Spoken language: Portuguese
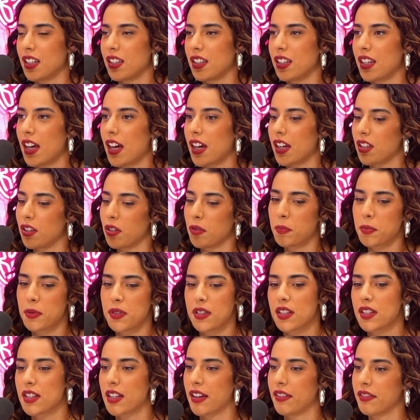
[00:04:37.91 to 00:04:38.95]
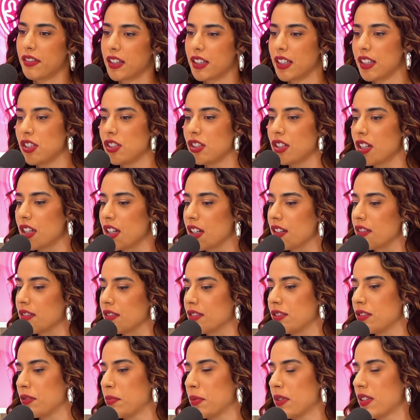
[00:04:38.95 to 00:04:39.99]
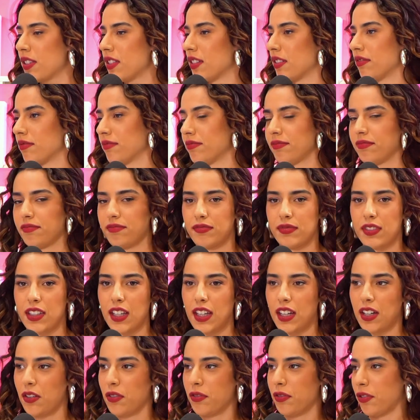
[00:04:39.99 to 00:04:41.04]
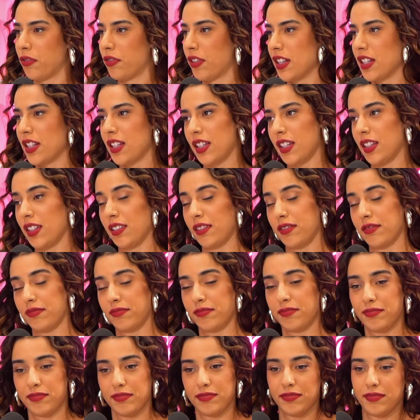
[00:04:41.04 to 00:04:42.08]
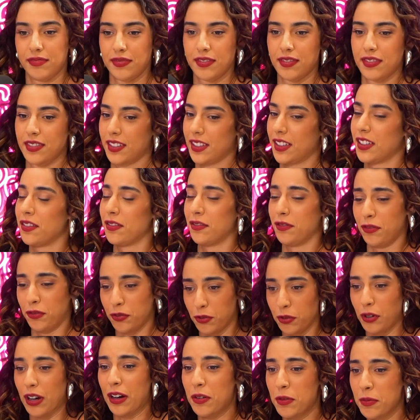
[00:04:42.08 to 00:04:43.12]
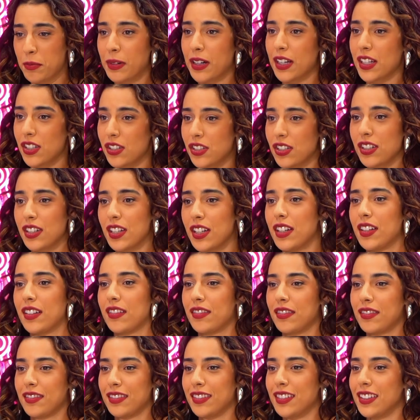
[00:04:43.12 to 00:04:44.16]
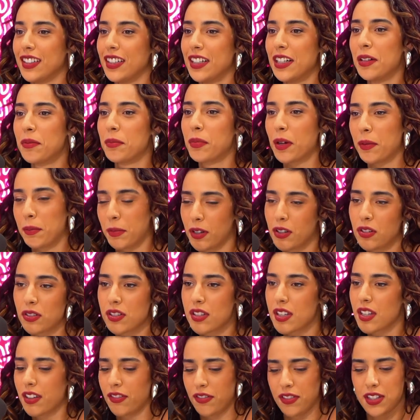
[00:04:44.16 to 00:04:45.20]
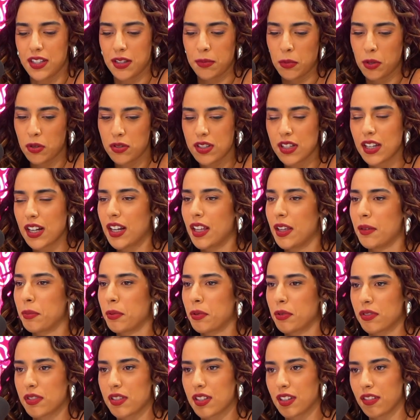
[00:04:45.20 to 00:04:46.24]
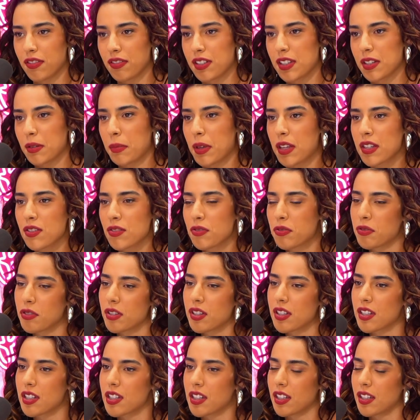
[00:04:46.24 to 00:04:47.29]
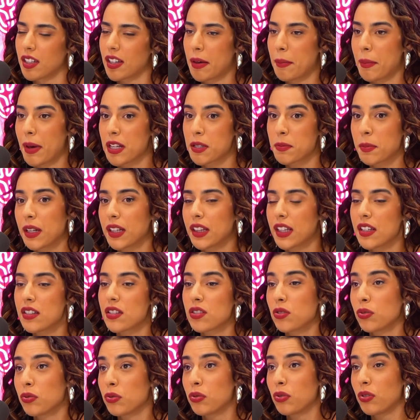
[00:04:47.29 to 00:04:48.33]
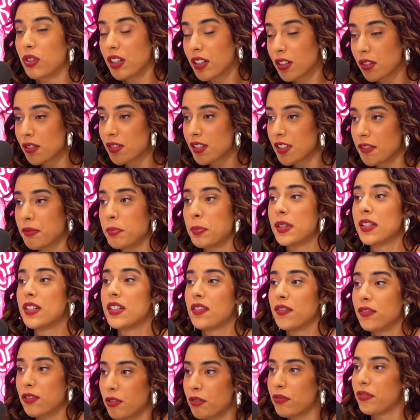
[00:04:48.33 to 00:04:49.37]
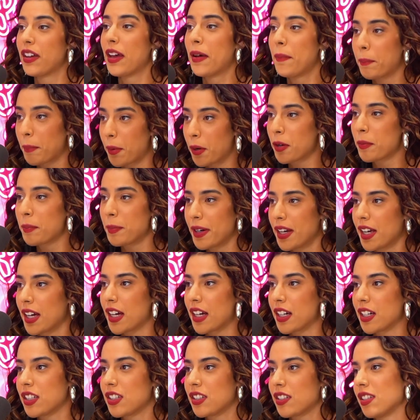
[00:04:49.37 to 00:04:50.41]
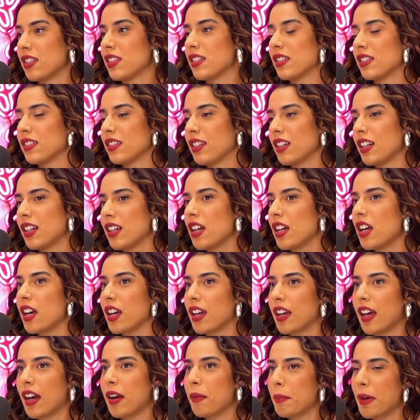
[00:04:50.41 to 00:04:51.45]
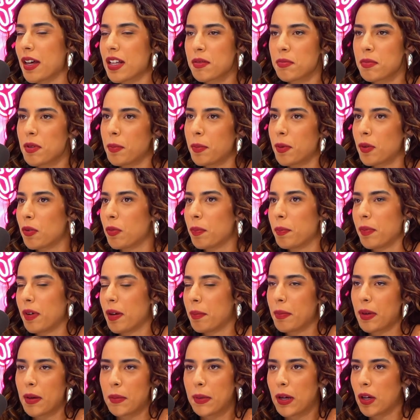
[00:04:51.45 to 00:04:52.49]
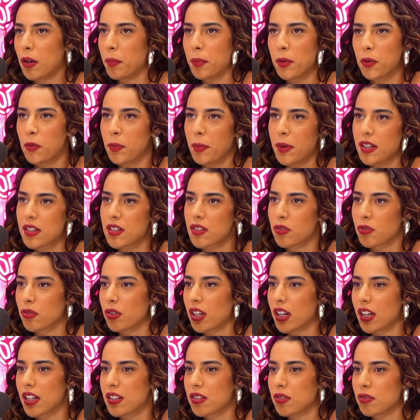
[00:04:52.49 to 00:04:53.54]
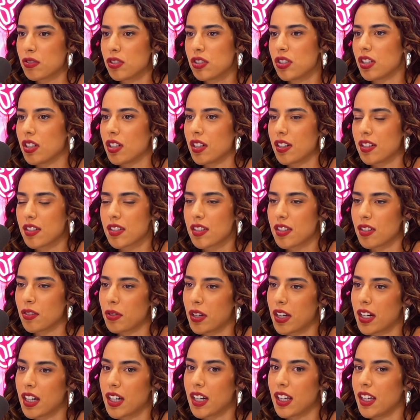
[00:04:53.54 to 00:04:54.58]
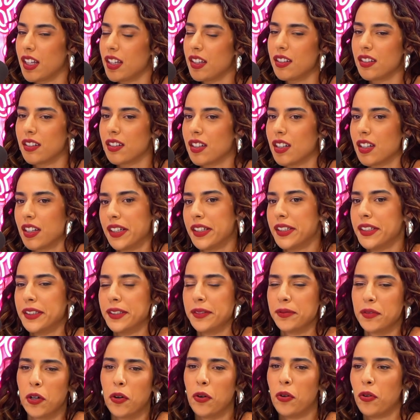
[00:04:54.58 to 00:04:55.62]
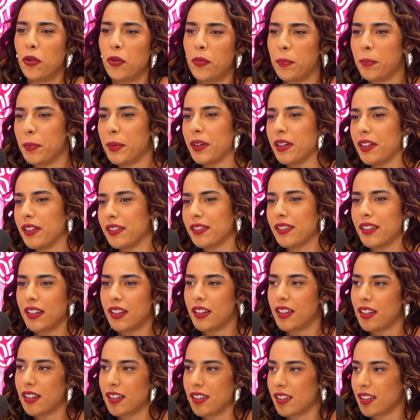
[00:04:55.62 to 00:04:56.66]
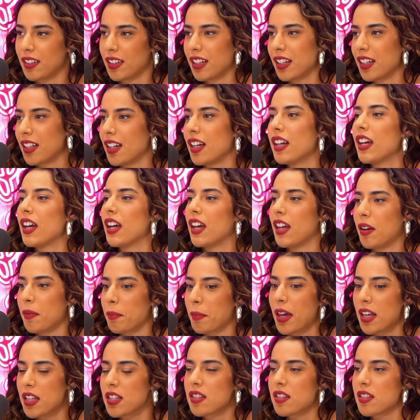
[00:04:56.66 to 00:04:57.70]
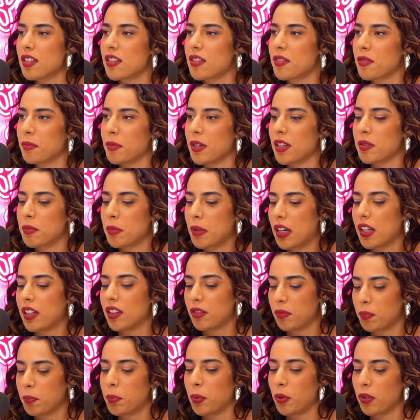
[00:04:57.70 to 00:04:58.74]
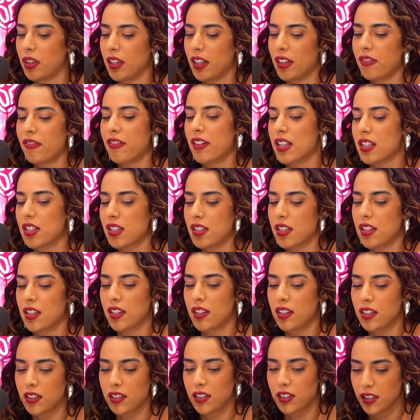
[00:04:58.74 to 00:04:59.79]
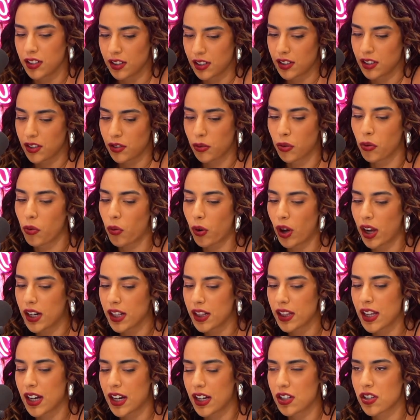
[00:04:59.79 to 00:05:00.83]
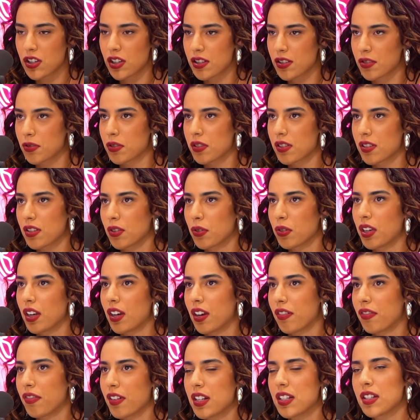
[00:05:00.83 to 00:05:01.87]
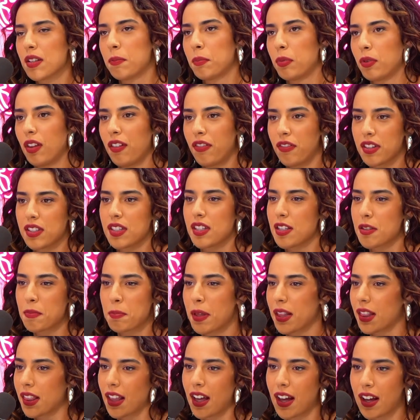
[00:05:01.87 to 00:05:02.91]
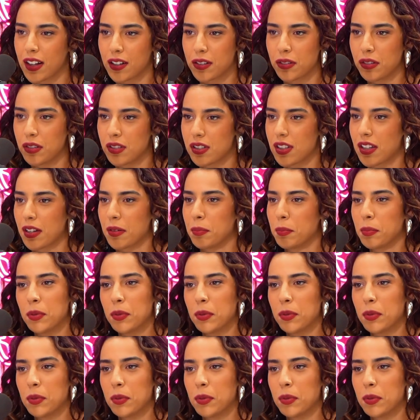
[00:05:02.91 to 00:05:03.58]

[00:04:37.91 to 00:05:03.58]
E aí eu precisava ter dinheiro, tipo assim, o que, que eu vou fazer? Vou arrumar esse dinheiro. Pra mim conseguir fazer meus clipes, conseguir fazer minhas coisas, né? É mais para ter estrutura, inclusive, para desenvolver a própria arte, assim. Que era mais minha a minha maior preocupação com relação ao dinheiro, assim. Não era nem roupa, né? Era mais isso mesmo, era poder fazer com qualidade as coisas que eu queria fazer, poder fazer espetáculo, sabe?